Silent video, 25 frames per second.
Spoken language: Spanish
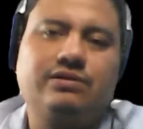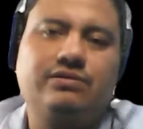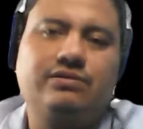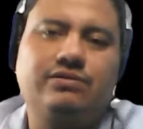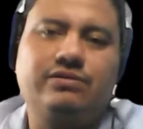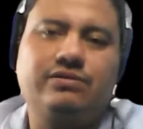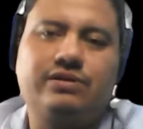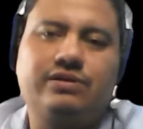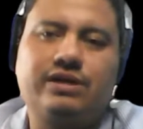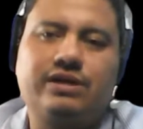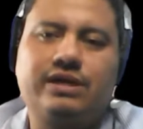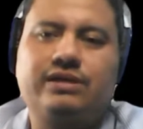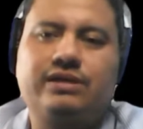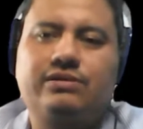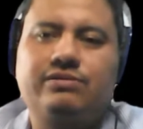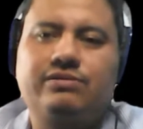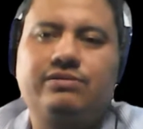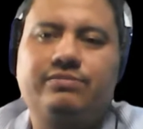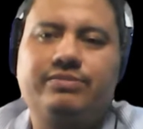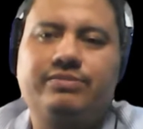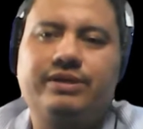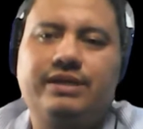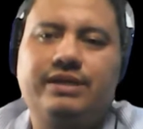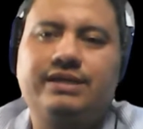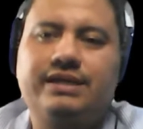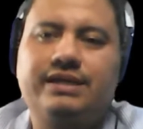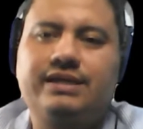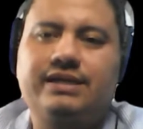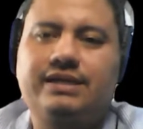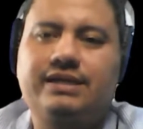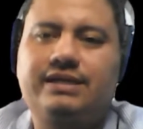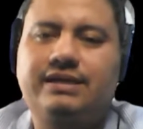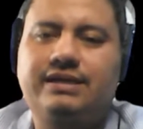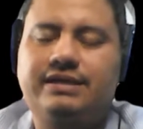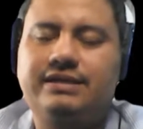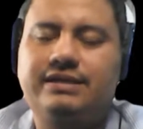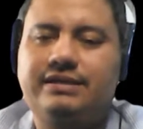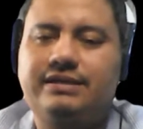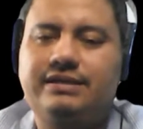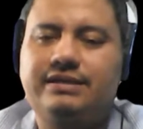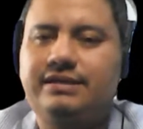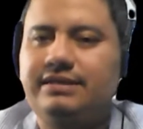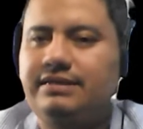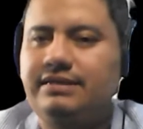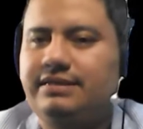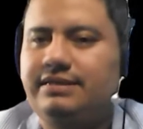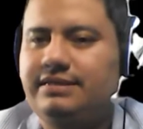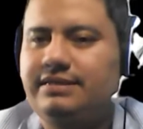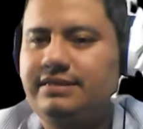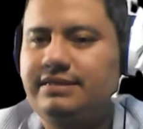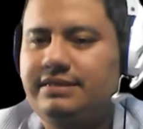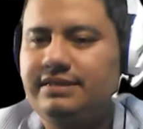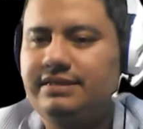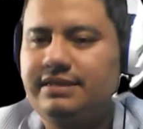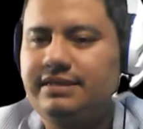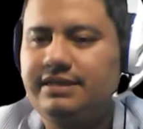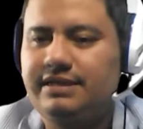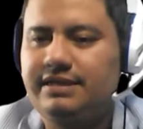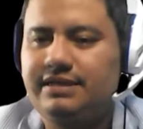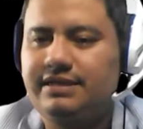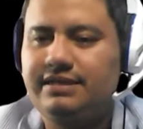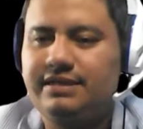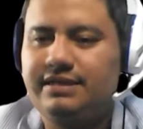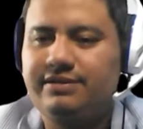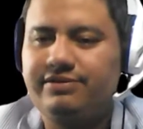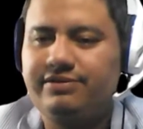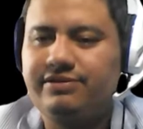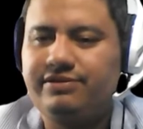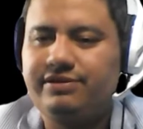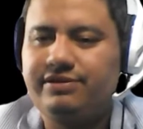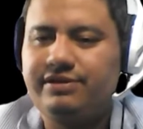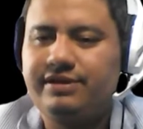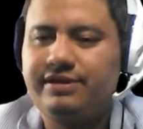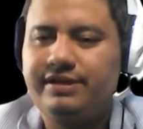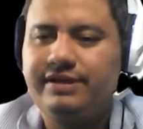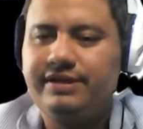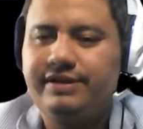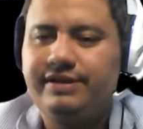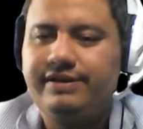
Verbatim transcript: correcto para dar clases en esta noche.